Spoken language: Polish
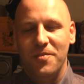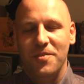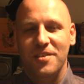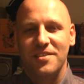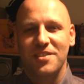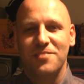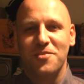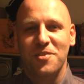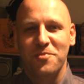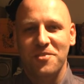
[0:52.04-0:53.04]
Jest też
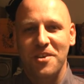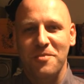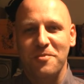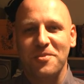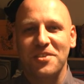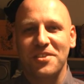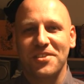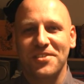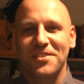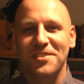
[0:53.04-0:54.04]
moim udziałem, bo przecież
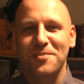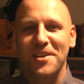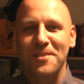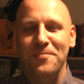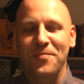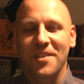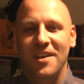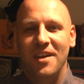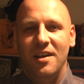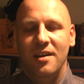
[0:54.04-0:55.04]
chodzę i zbieram.
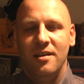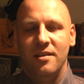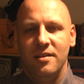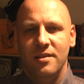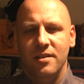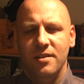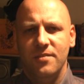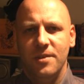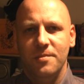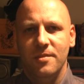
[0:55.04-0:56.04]
E, i
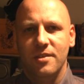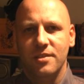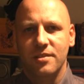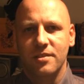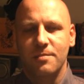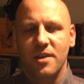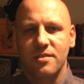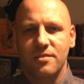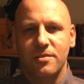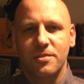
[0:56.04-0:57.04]
wiem, że to jest
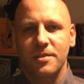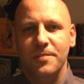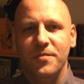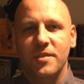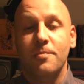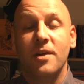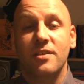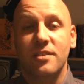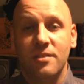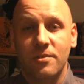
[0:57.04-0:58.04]
bardzo trudne. Tym
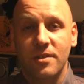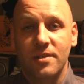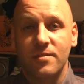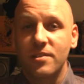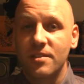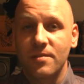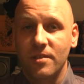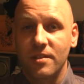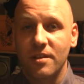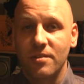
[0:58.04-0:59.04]
bardziej dziękuję tym wszystkim
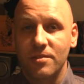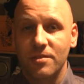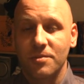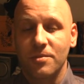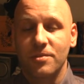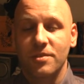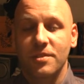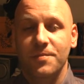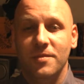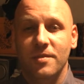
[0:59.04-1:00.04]
wolontariuszom,
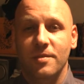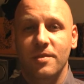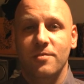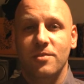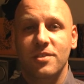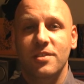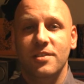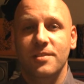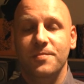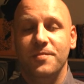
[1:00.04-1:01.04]
którzy e, włączyli
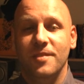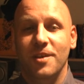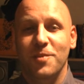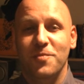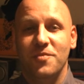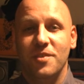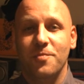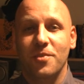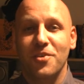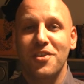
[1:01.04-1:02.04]
się e, w ten
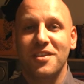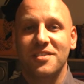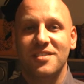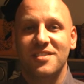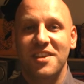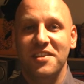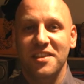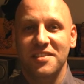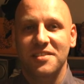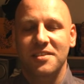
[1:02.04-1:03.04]
projekt
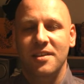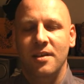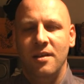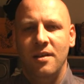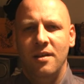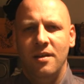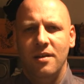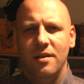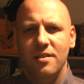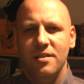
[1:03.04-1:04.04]
Senat
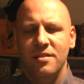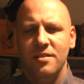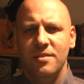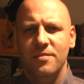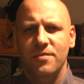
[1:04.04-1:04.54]
i